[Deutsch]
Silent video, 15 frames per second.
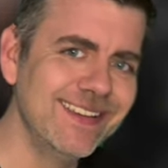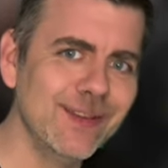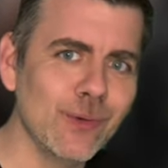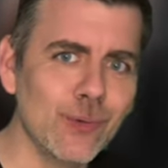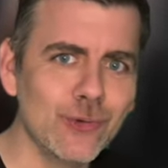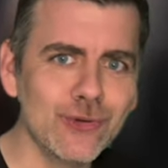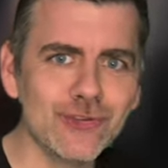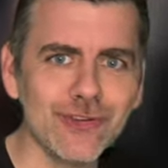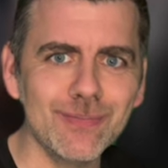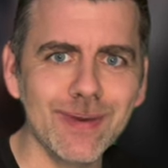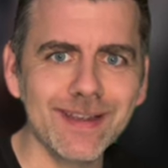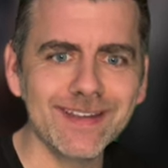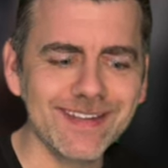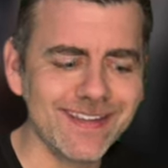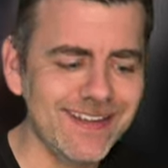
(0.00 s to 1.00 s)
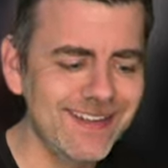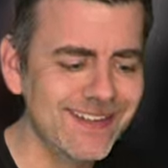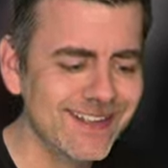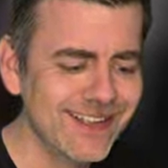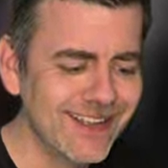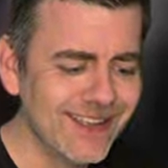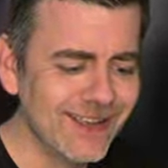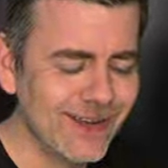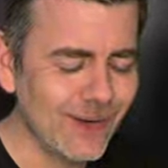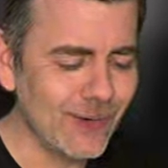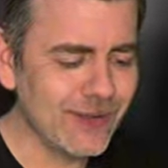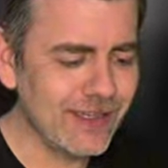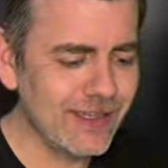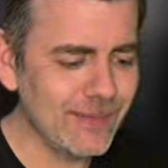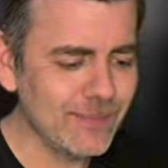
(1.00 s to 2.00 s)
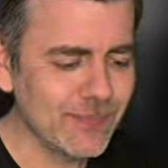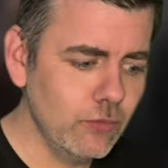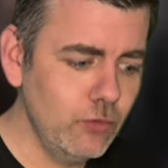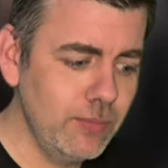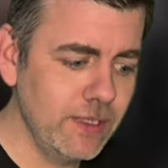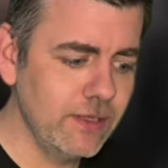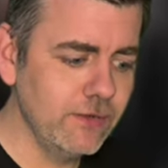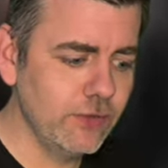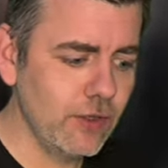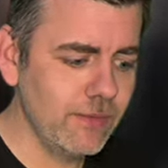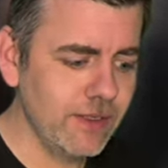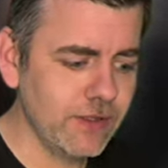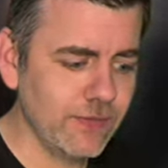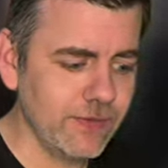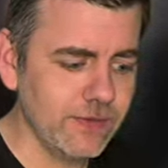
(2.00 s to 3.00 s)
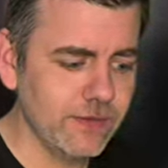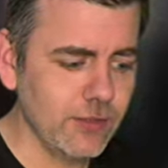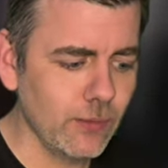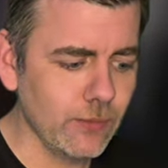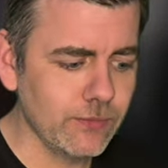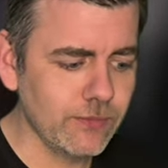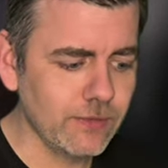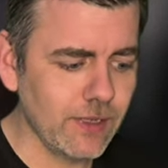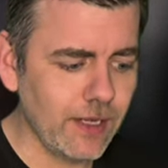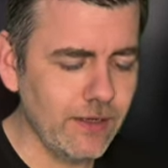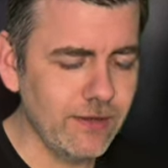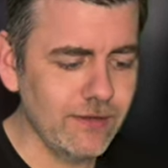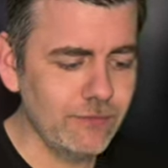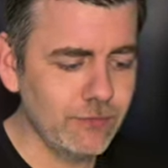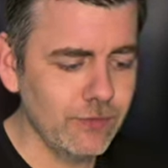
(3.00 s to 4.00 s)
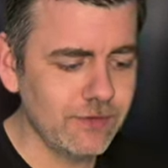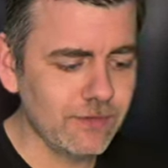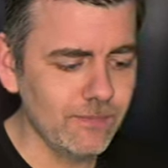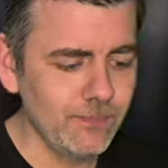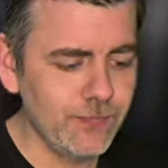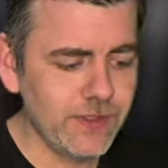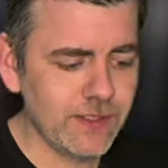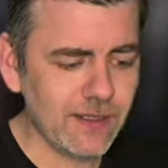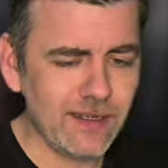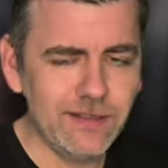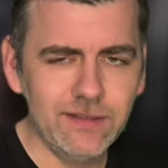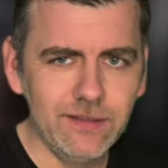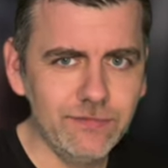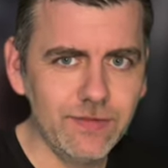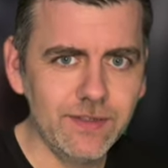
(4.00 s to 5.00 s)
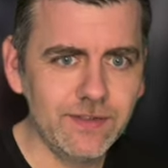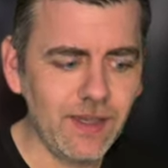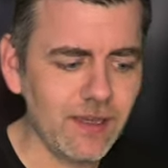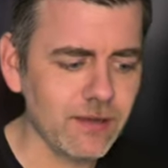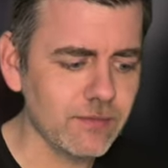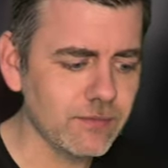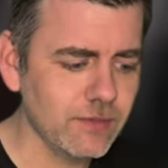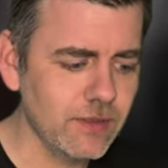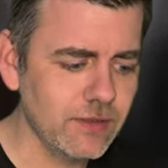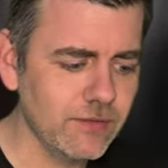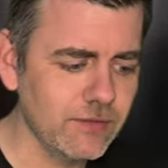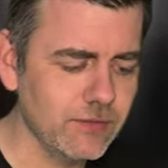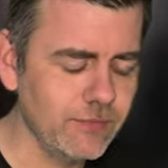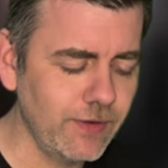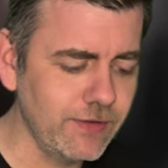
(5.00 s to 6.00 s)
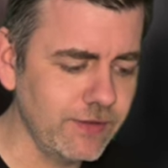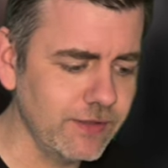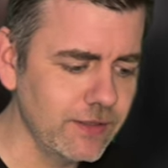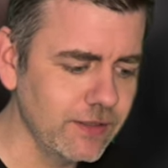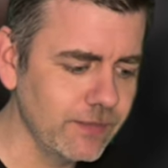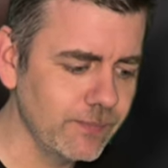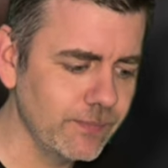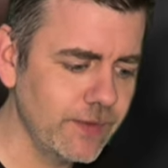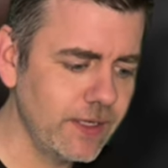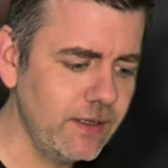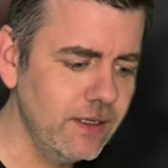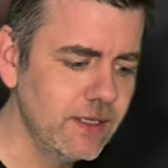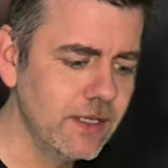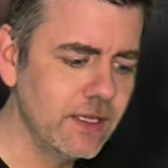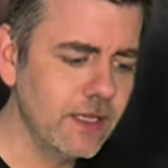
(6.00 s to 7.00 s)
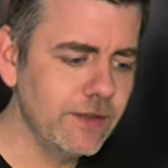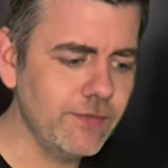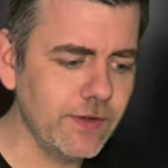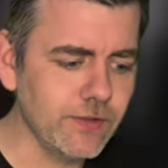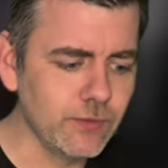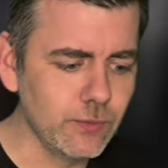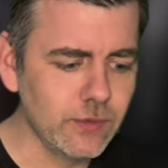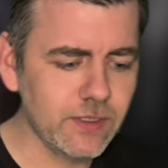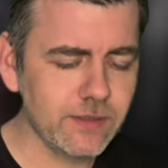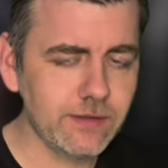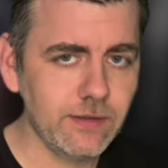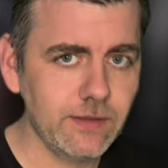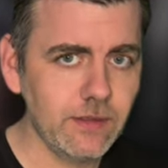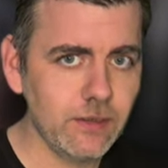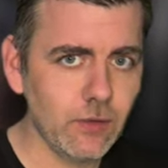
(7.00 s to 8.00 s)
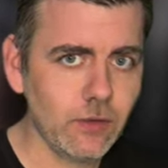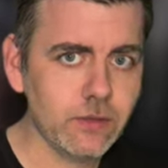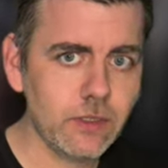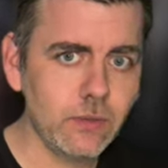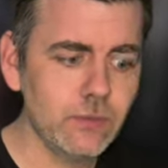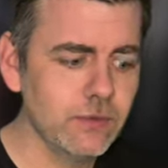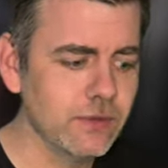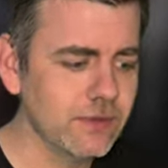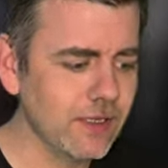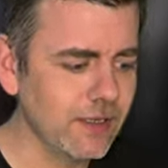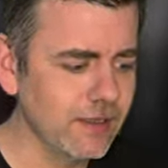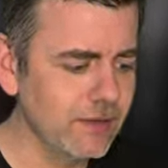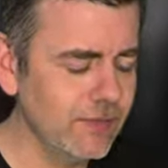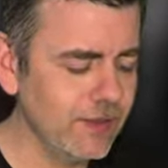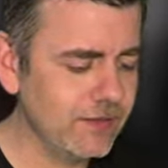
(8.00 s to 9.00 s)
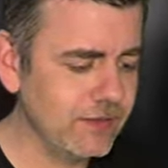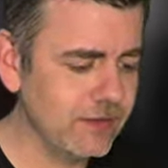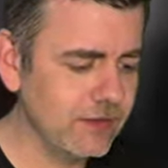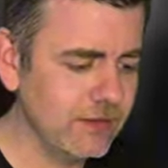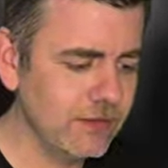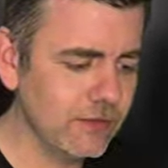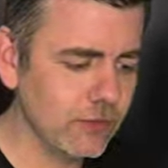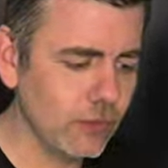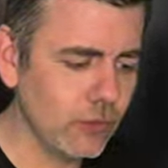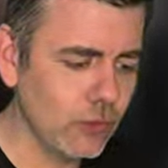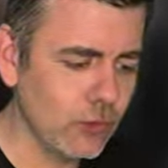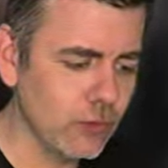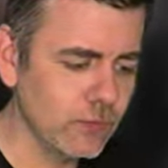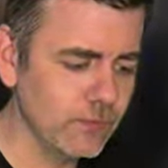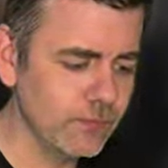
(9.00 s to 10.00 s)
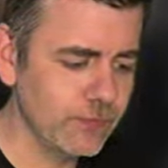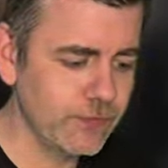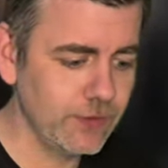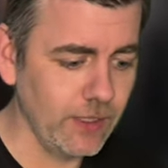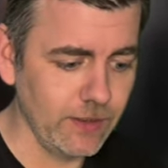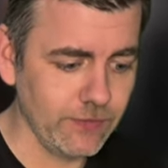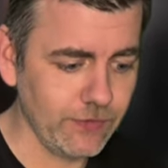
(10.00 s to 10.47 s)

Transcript: Ironisch gemeint, ja. Okay, über den Server 20.114 kann ich nicht viel sagen äh, weiß ich nicht. Ja? Ich weiß nur, dass der Lockdown dahin gewechselt ist und ja,